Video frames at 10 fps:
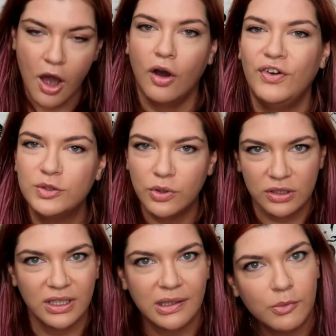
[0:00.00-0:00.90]
ho fatto un
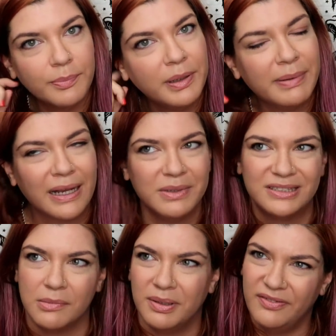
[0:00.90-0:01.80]
ordine da Bonprix perché mi
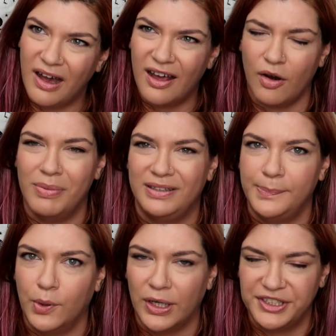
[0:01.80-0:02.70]
serviva roba
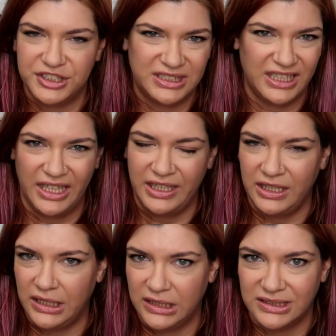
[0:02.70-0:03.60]
tipo
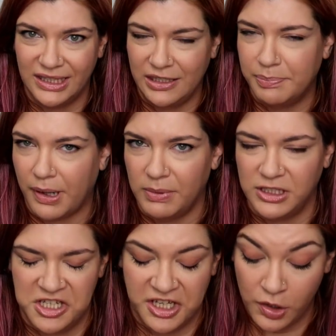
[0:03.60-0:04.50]
reggiseni, slip, roba
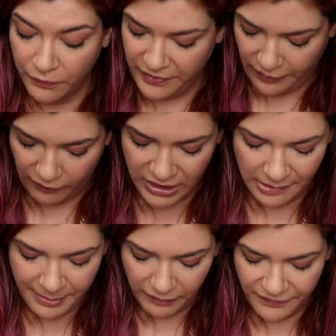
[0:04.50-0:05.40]
del che non vi farò
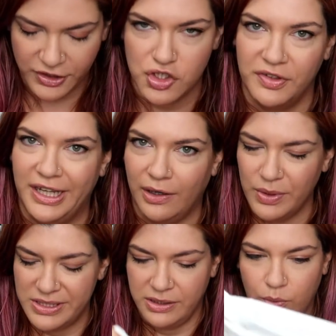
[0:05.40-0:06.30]
vedere però vi faccio vedere
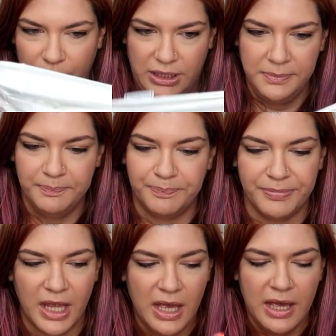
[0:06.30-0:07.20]
questi qui
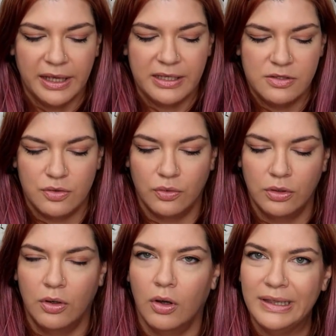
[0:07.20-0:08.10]
che
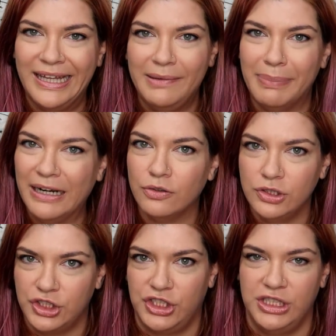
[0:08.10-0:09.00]
sono dei
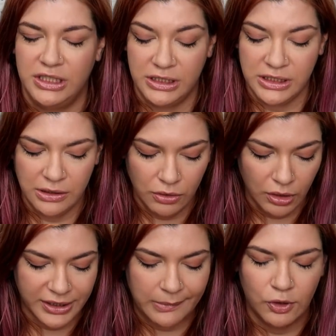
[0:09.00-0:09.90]
bragoncini,
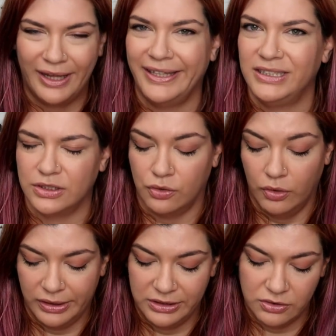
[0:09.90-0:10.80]
loro li chiamano leggings
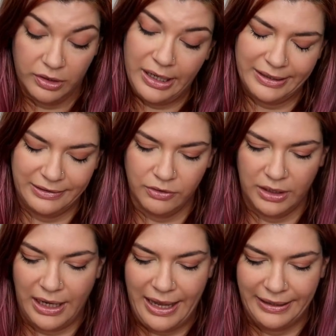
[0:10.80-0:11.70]
corti, sono nella
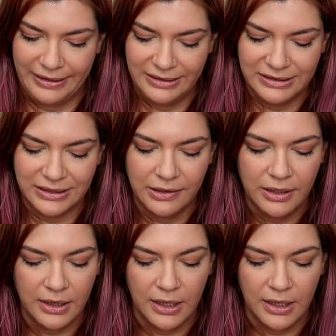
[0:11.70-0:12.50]
categoria leggings,